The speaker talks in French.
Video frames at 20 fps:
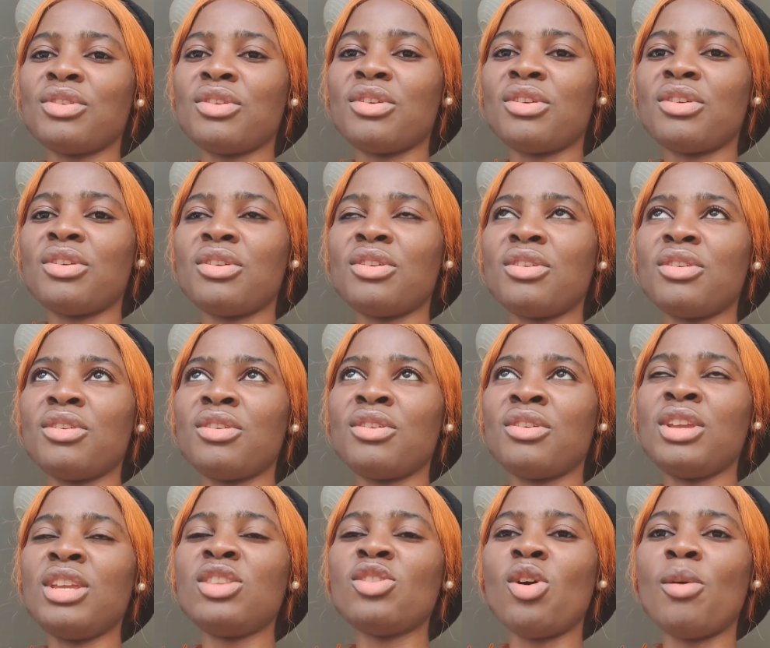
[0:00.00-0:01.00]

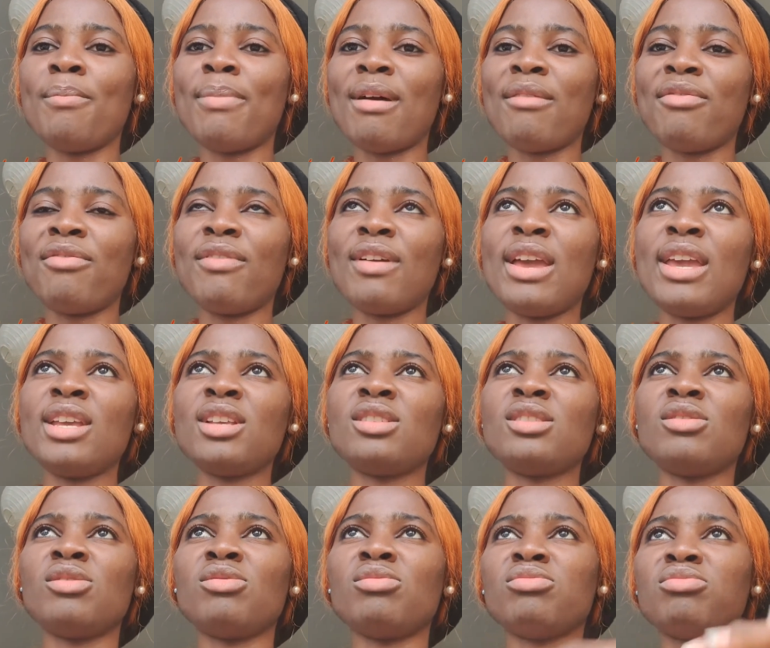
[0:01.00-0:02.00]
ils n'ont pas fait, ils
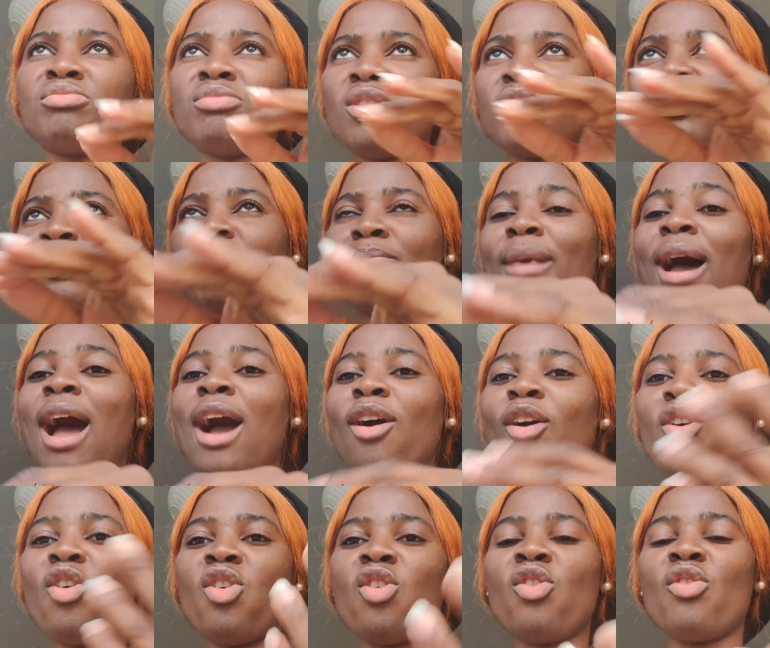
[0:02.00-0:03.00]
se, on se bat
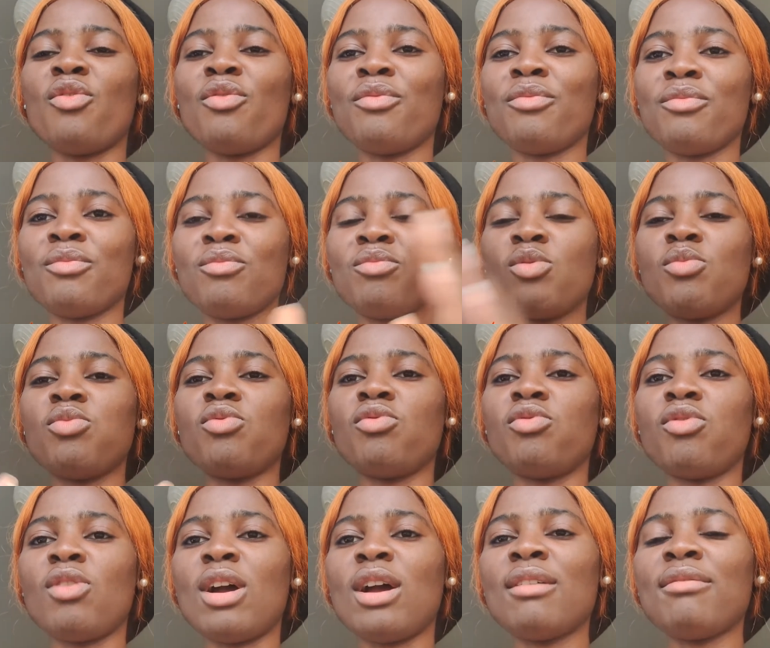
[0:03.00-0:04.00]
encore pour
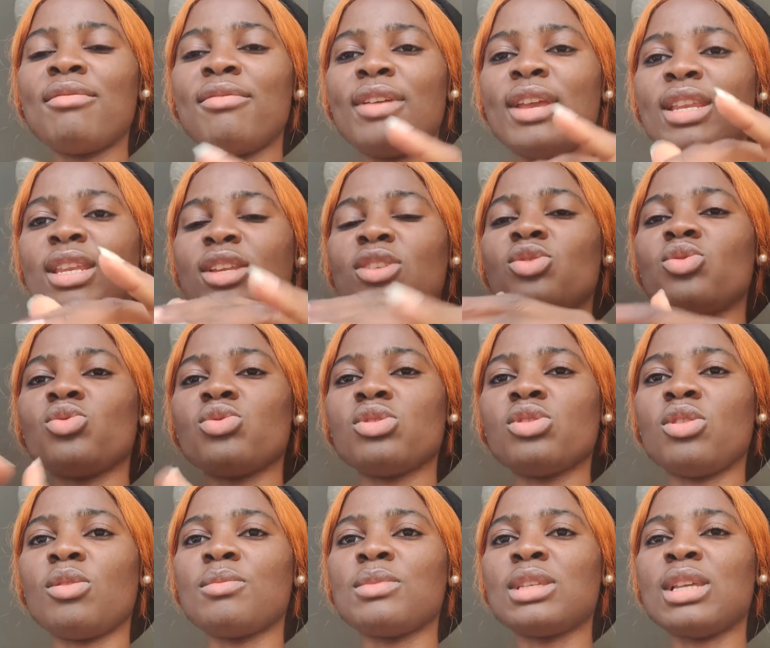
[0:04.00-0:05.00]
pouvoir faire des
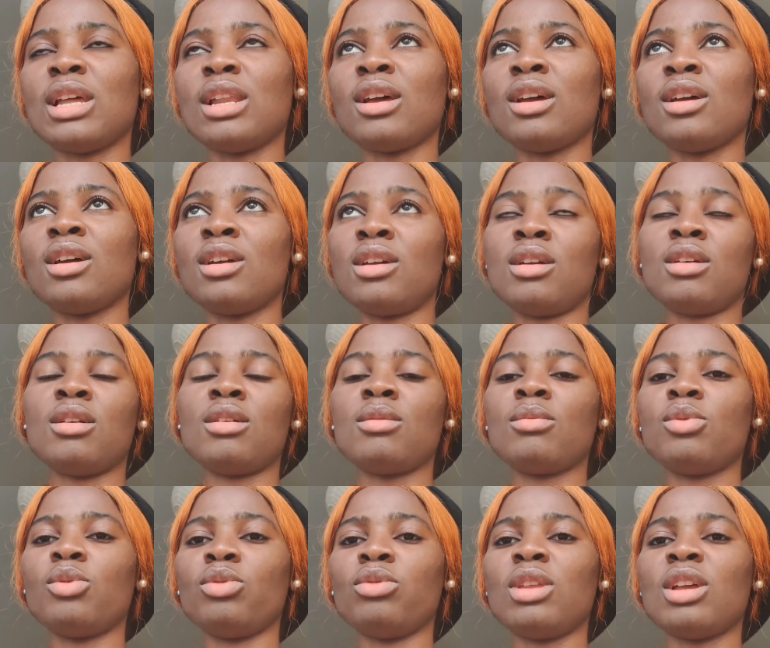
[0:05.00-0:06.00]
choses comme ça.
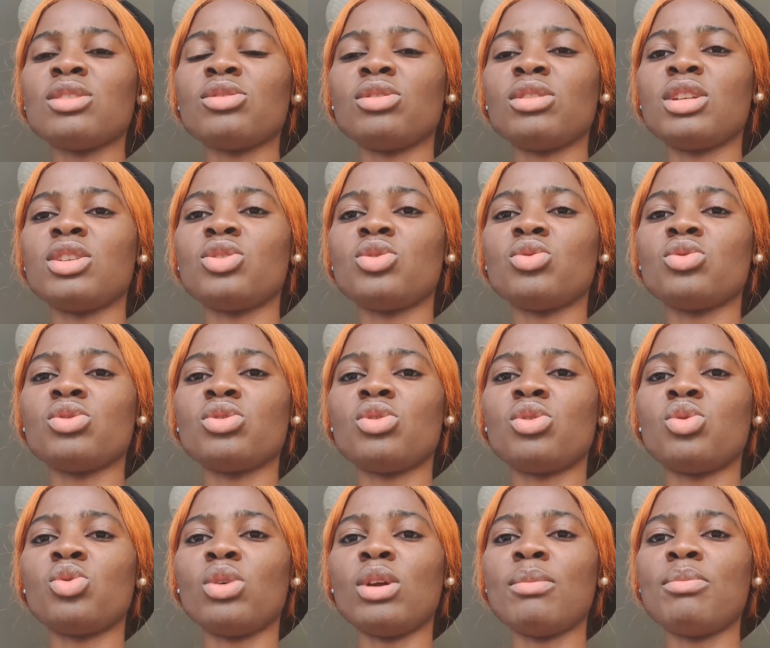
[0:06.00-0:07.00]
Pourtant, ce sont des choses
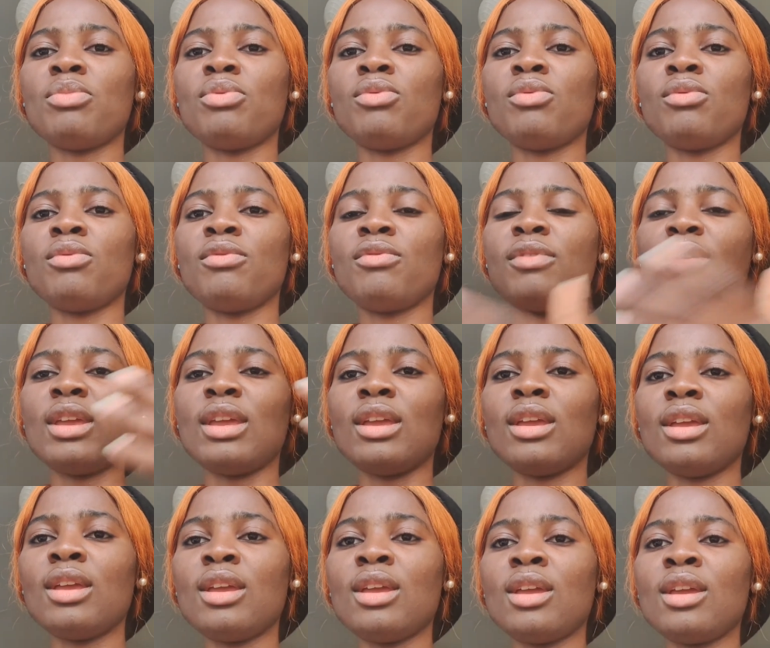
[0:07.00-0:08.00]
qu'on aurait pu faire.
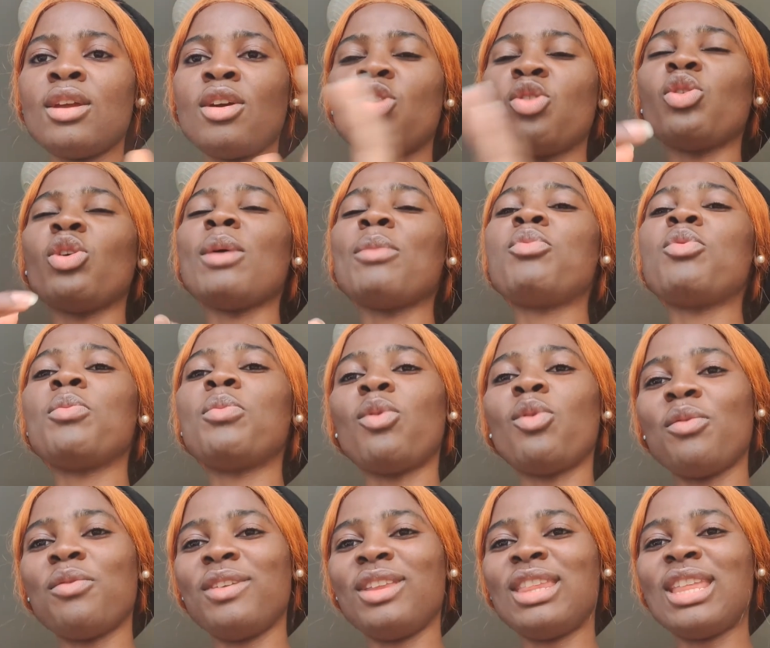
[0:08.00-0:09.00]
On aurait pu
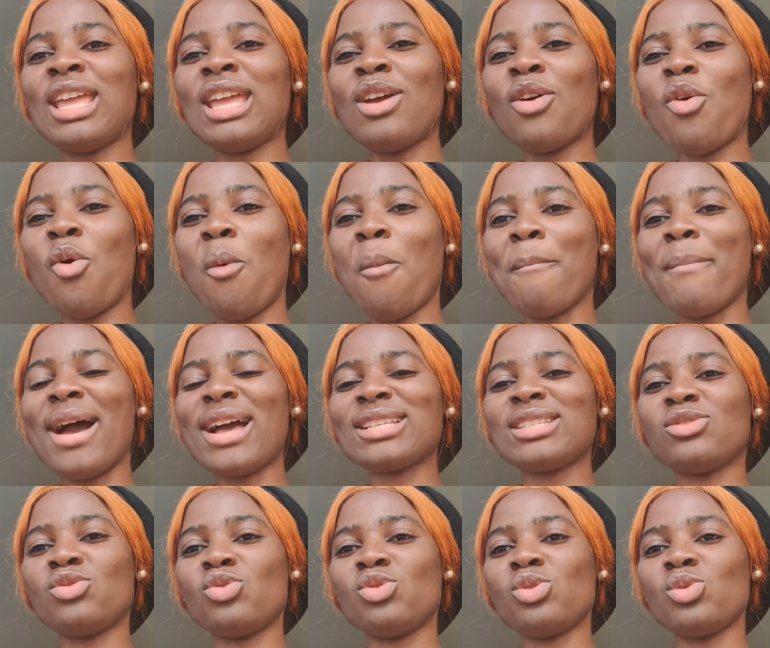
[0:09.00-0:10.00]
profiter au
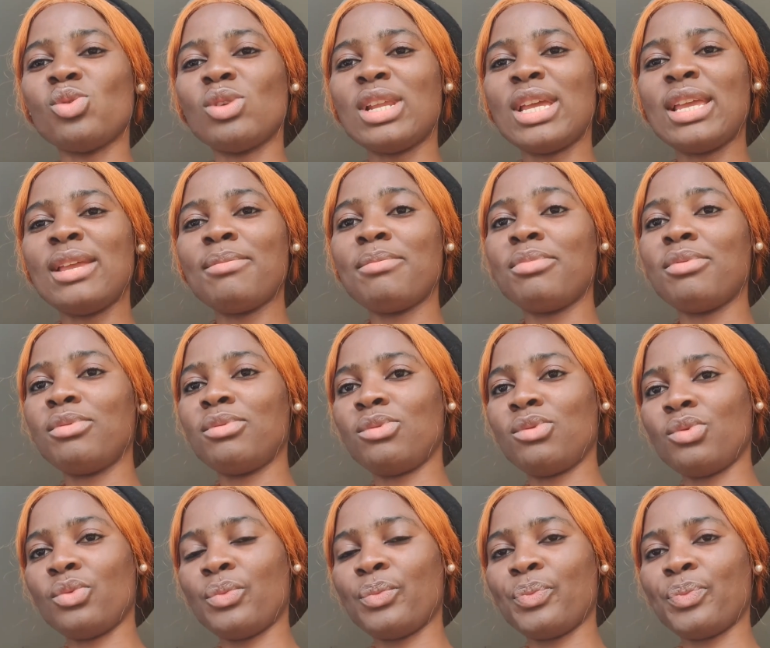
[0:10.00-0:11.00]
mars du soleil
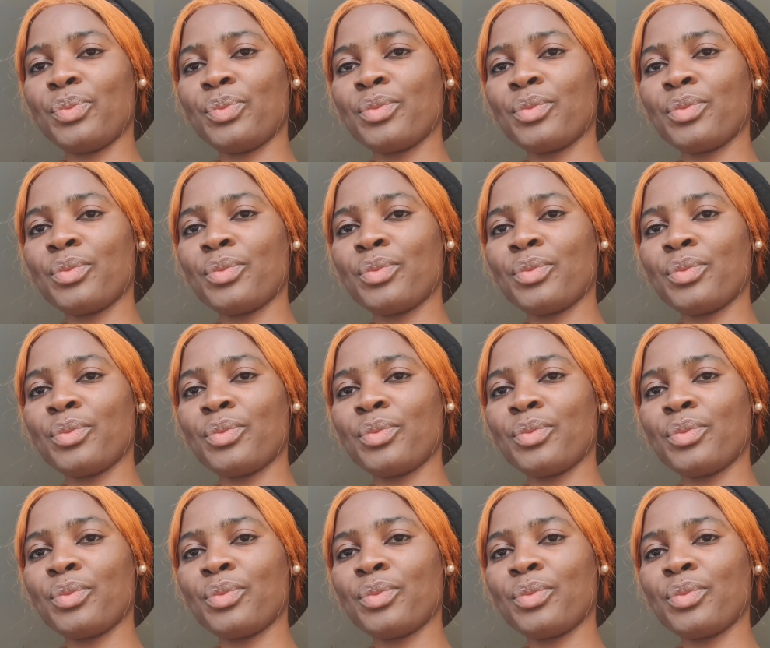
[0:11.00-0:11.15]
plutôt.